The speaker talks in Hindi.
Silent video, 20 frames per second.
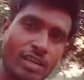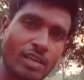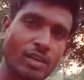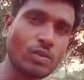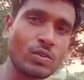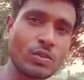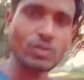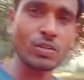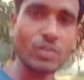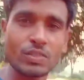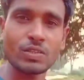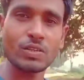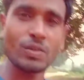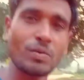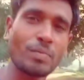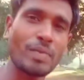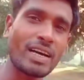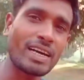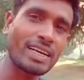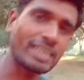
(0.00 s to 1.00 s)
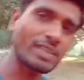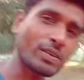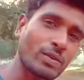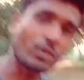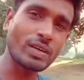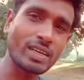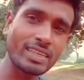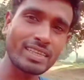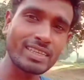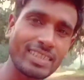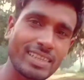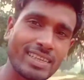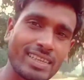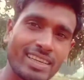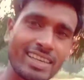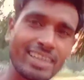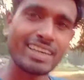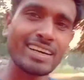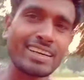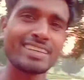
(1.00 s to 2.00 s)
हेलो दोस्तों मार्केट हो गई
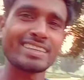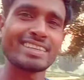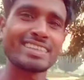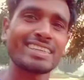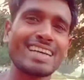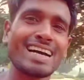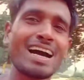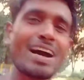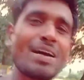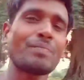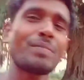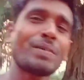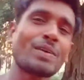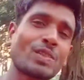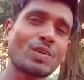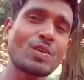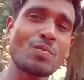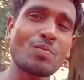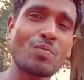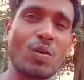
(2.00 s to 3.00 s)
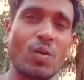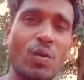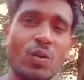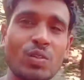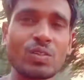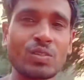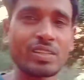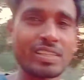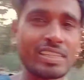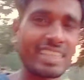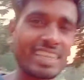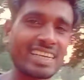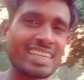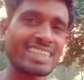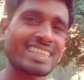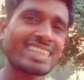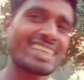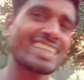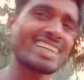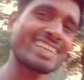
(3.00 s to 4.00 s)
यहाँ पे तो बहुत
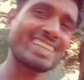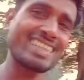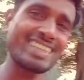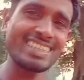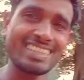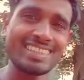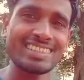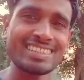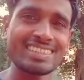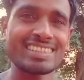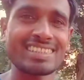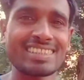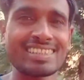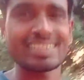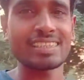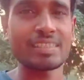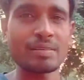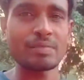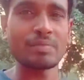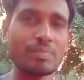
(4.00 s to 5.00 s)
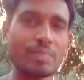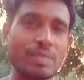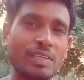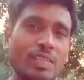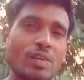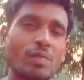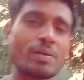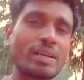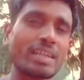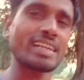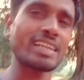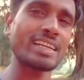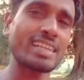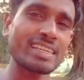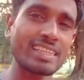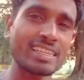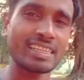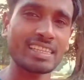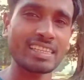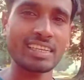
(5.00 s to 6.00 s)
डरते हैं वीडियो बनाने
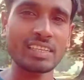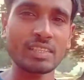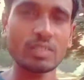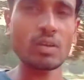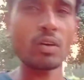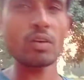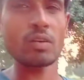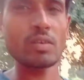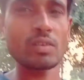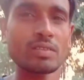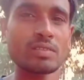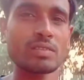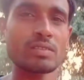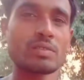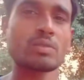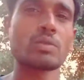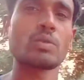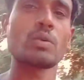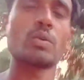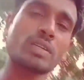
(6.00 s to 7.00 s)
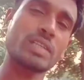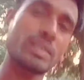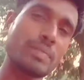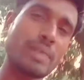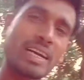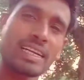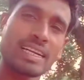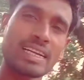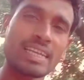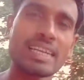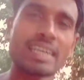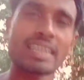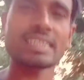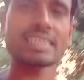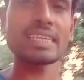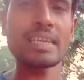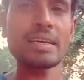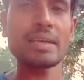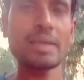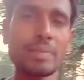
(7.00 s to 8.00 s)
नहीं देते हैं जो छोटी मार्केट
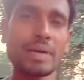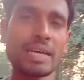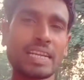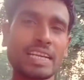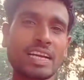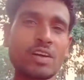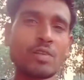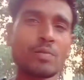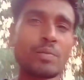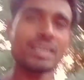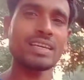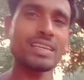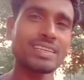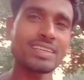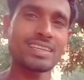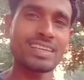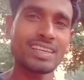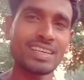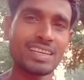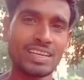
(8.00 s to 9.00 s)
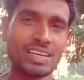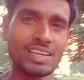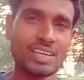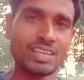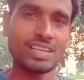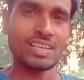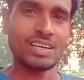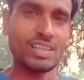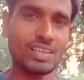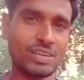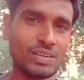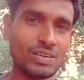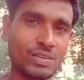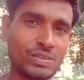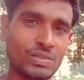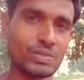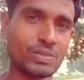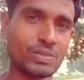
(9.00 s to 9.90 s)
लगती है हमारे गाँव में और